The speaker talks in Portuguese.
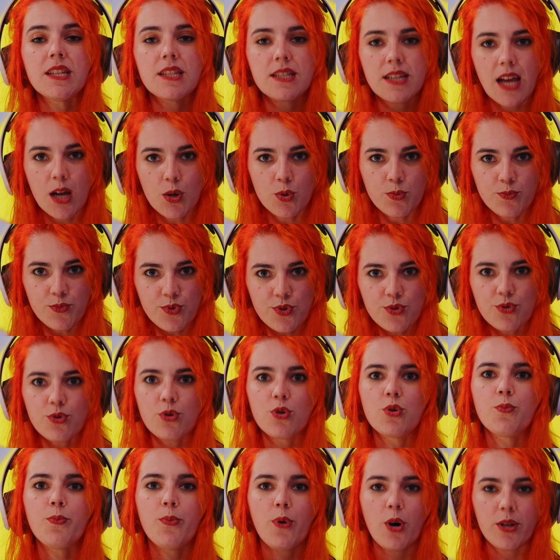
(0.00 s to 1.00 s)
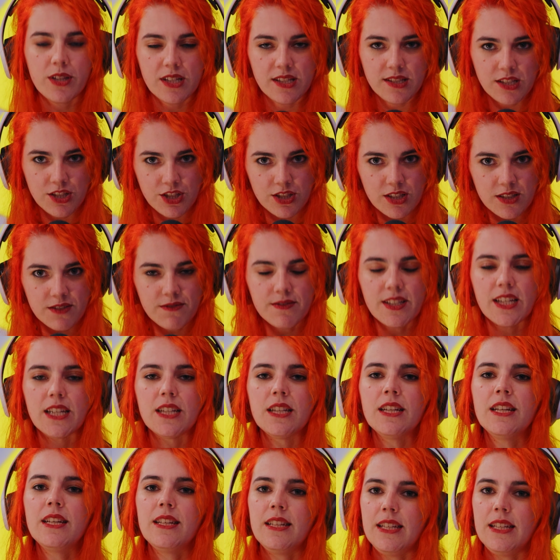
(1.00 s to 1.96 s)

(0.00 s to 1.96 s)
já começou, podem se inscrever